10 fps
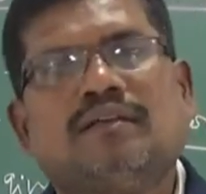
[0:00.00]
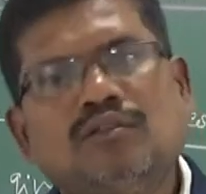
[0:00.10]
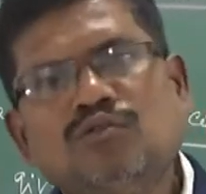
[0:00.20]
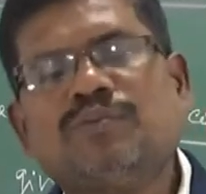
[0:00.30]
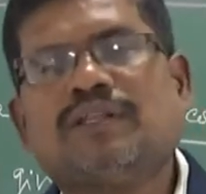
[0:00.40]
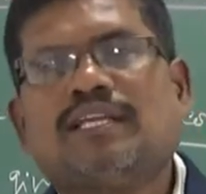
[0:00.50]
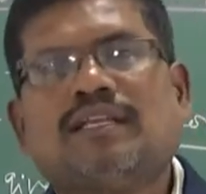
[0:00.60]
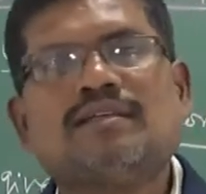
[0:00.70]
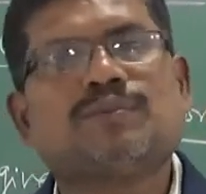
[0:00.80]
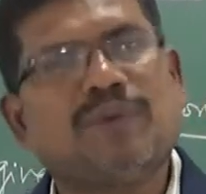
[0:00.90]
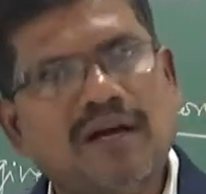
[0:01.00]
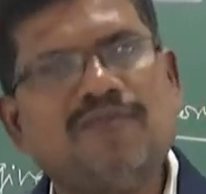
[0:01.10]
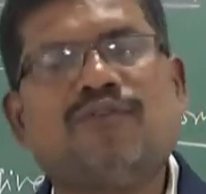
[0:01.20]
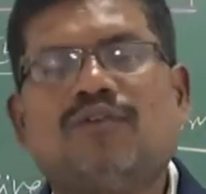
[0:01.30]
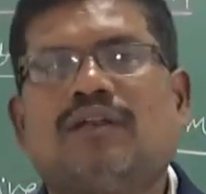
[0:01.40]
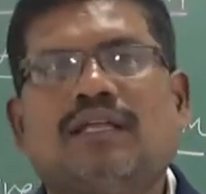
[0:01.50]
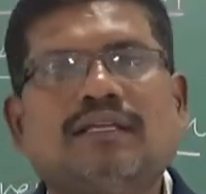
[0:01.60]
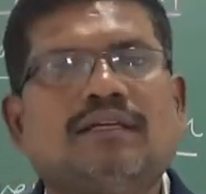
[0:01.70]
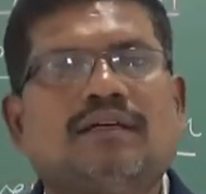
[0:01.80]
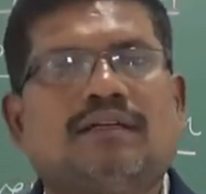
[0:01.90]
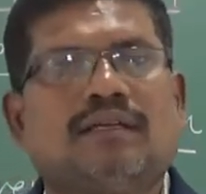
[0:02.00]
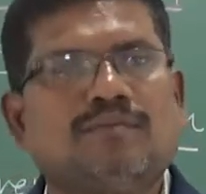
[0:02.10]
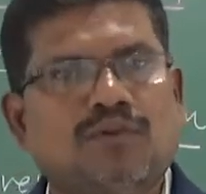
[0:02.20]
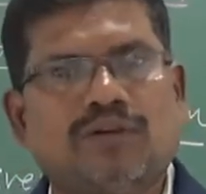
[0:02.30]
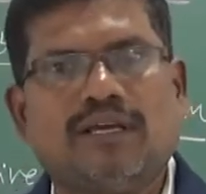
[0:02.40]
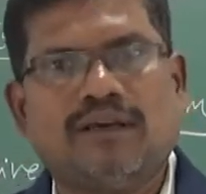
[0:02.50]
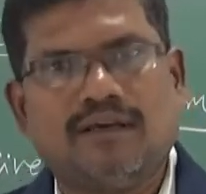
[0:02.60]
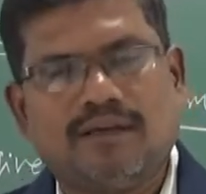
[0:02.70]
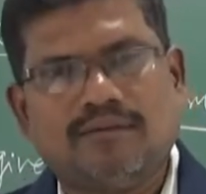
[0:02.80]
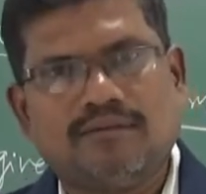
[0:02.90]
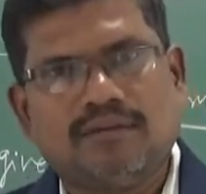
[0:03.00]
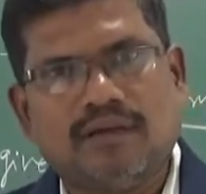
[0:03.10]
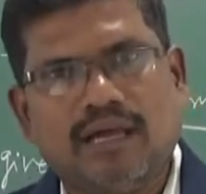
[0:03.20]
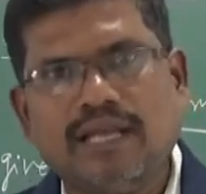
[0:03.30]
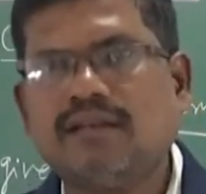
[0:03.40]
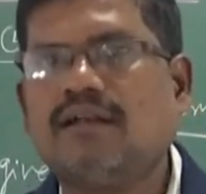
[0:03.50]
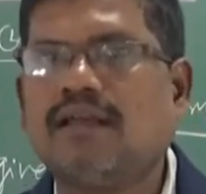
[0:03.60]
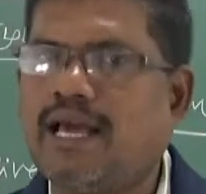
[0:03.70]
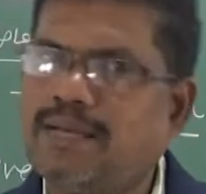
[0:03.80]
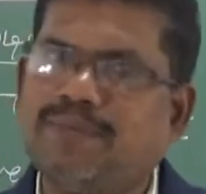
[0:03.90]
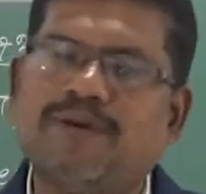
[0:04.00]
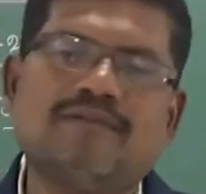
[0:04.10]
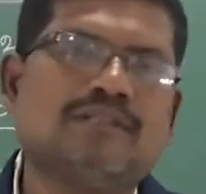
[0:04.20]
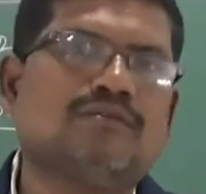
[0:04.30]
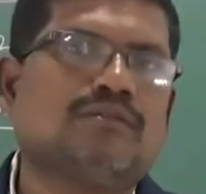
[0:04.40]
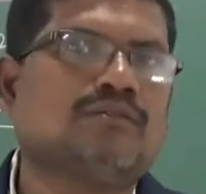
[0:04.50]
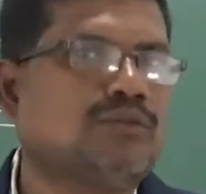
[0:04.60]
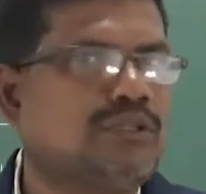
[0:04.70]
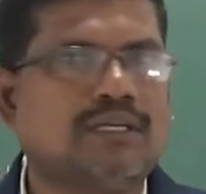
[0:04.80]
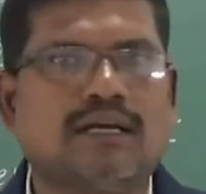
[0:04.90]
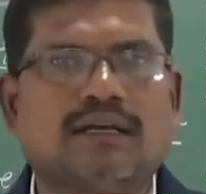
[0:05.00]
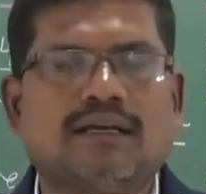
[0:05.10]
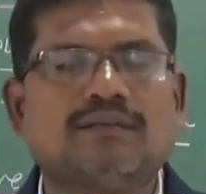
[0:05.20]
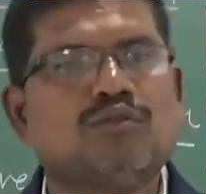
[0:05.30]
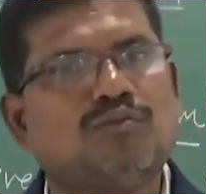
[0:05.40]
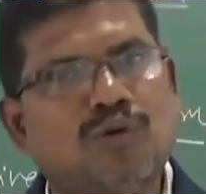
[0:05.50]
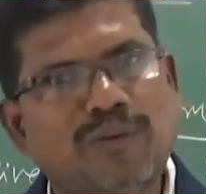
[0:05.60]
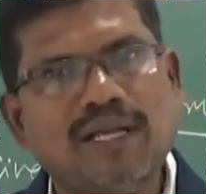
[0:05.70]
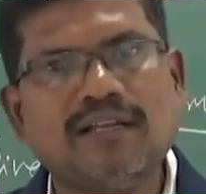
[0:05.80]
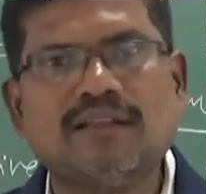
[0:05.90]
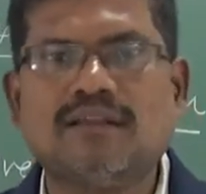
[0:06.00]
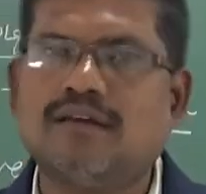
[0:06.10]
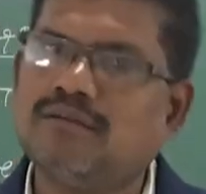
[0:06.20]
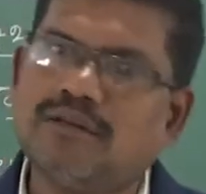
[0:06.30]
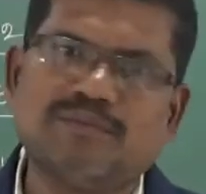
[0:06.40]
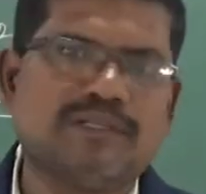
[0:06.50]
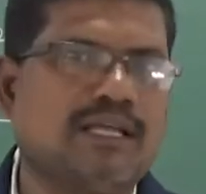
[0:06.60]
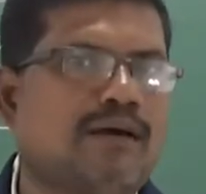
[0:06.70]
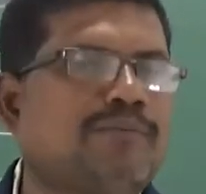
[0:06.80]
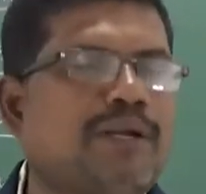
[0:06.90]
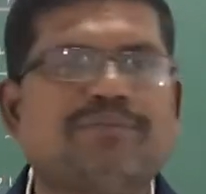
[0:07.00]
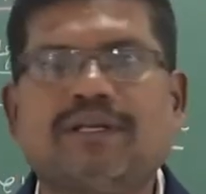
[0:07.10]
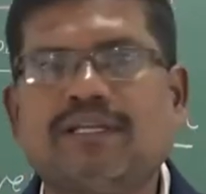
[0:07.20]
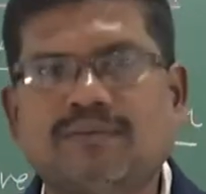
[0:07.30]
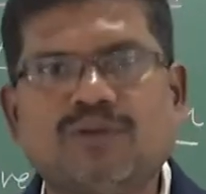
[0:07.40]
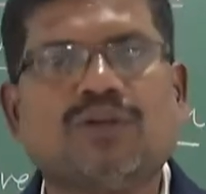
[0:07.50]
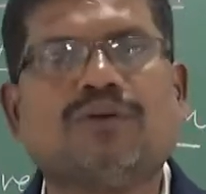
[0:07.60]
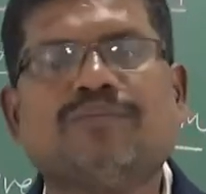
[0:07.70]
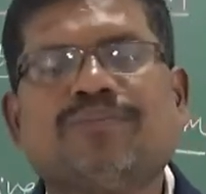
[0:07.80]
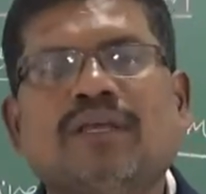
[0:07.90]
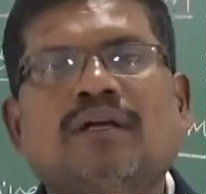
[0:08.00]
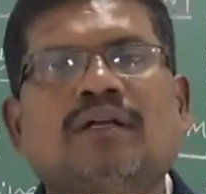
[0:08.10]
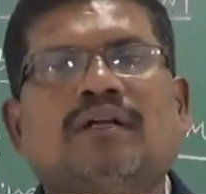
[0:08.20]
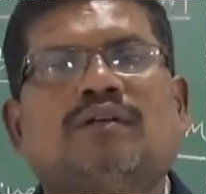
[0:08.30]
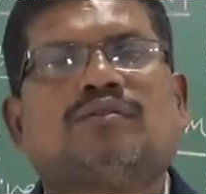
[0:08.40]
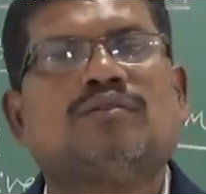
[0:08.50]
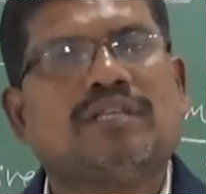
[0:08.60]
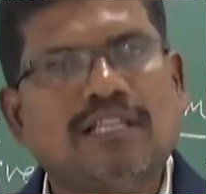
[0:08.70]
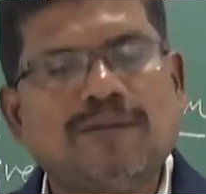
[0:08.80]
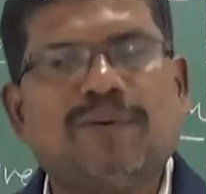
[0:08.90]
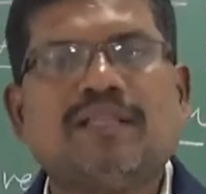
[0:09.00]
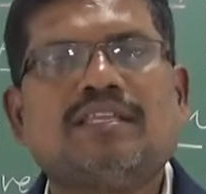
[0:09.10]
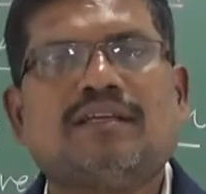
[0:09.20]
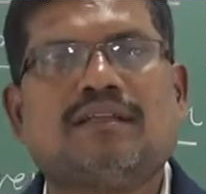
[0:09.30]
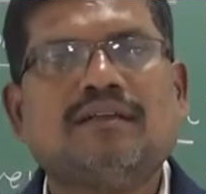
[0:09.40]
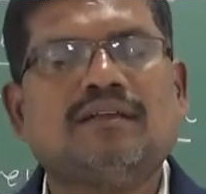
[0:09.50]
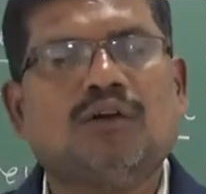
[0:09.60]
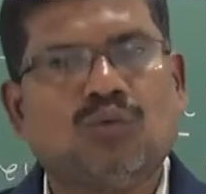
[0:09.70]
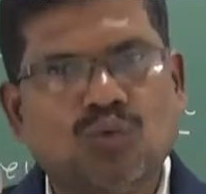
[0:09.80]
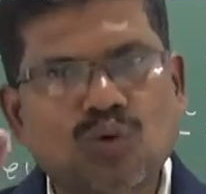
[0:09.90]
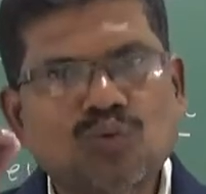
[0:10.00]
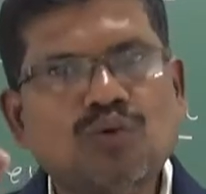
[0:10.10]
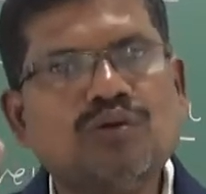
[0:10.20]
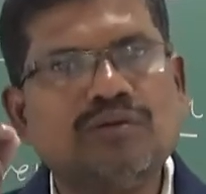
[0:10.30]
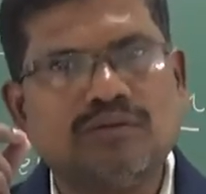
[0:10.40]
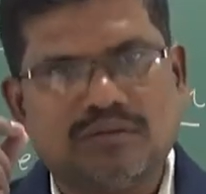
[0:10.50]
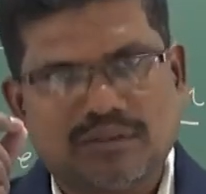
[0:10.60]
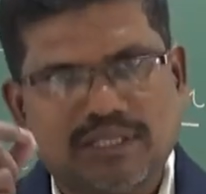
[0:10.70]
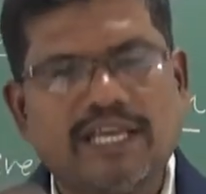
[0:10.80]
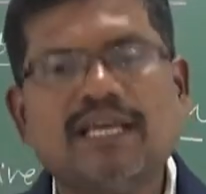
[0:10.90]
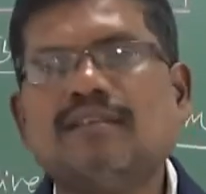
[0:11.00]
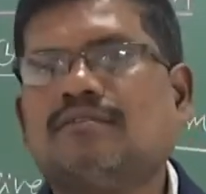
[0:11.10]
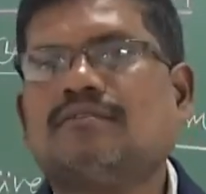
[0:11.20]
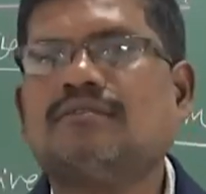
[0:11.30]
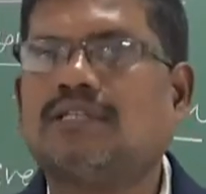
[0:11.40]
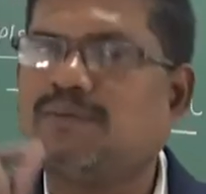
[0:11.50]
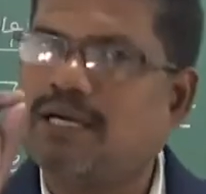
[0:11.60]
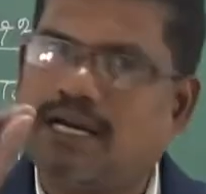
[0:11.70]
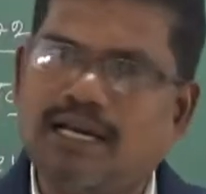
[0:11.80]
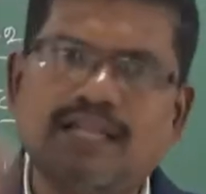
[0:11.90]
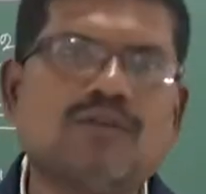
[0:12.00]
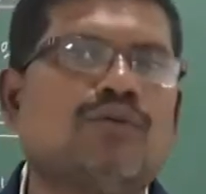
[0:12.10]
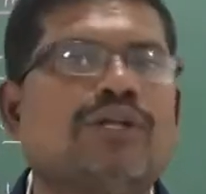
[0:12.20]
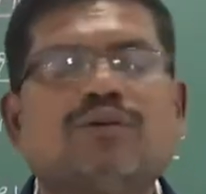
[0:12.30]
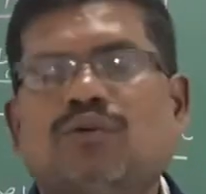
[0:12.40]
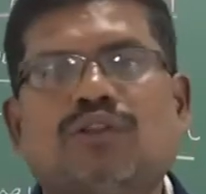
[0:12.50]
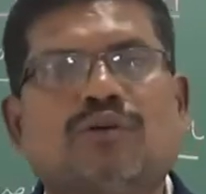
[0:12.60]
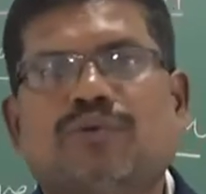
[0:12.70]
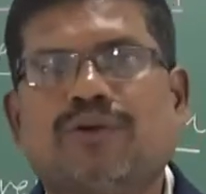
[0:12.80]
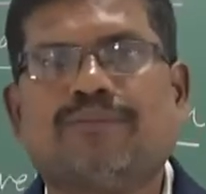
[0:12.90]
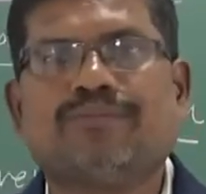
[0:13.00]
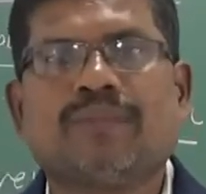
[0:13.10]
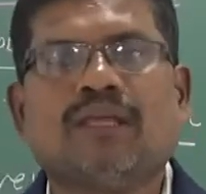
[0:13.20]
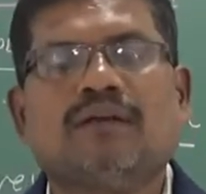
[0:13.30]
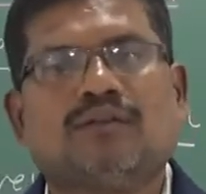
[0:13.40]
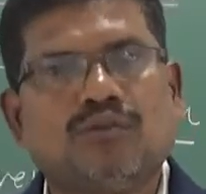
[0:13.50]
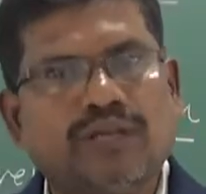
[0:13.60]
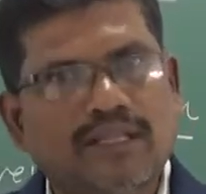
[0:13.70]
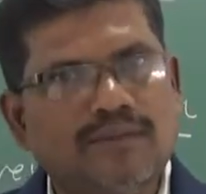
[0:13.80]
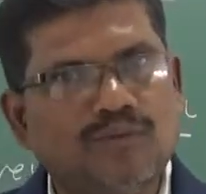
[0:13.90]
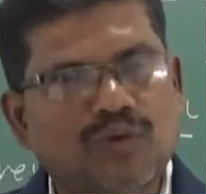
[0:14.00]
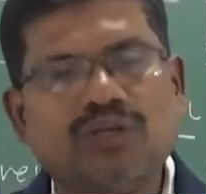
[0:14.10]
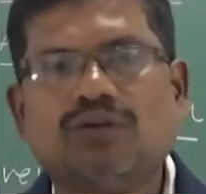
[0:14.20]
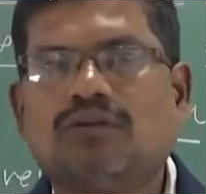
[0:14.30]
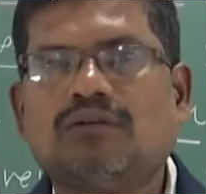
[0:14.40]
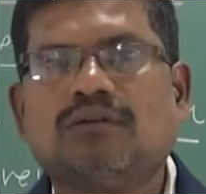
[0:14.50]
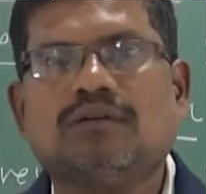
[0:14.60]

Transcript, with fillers: இதுவும் பார்த்திங்கன்னா ஸ்மார்ட் ஃபோனில் நம்மளுடைய ஆண்ட்ராய்டு ஆப்பாக வந்து கொடுத்துருக்காங்க ஸோ மொபைல் இருந்தாலும் நம்ம இதை ஆப்ரேட் பண்ணிக்க முடியும் ஸோ இதில் பார்த்திங்கன்னா ஒவ்வொரு செயலுக்கும் நம்ம கலர் கோடிங் கொடுத்துக்க முடியும் ஸோ எது முக்கியம்